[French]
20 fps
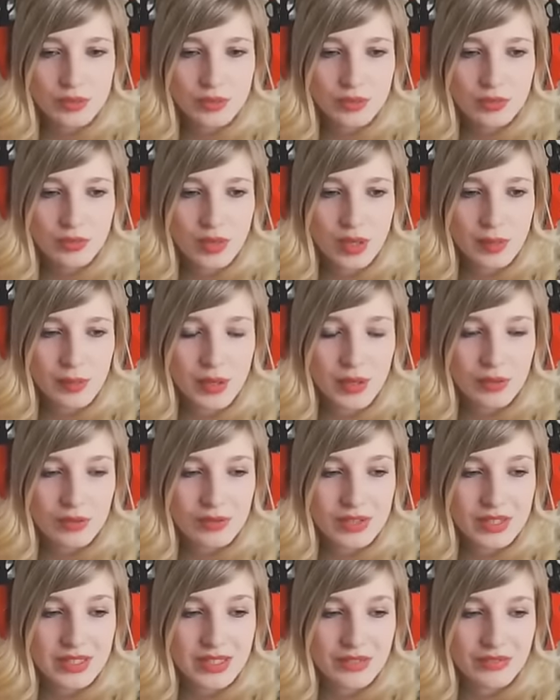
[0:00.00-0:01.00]
Ah, par contre,
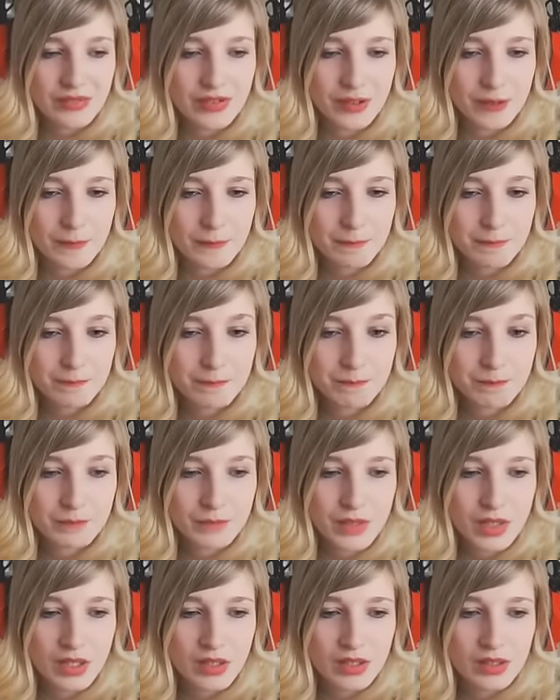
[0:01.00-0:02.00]
il a faim. Hein.
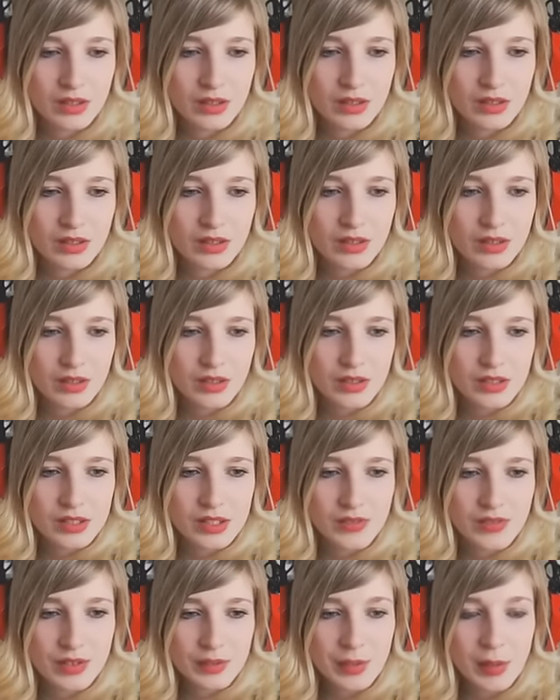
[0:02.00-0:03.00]
Ça
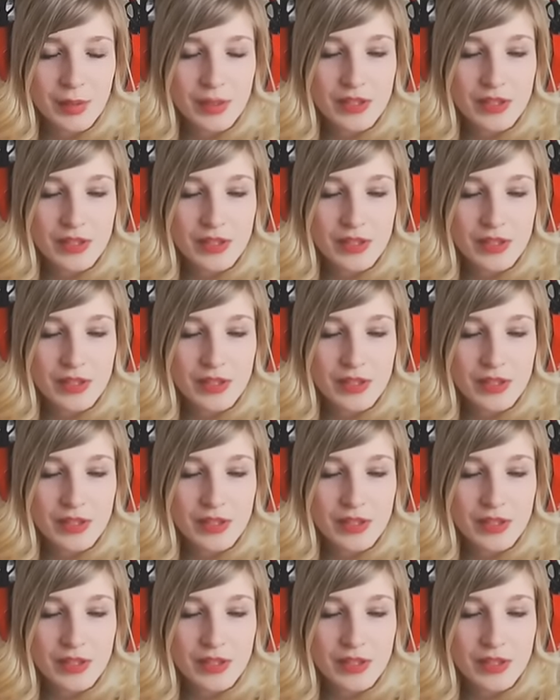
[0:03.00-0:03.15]
va être Papa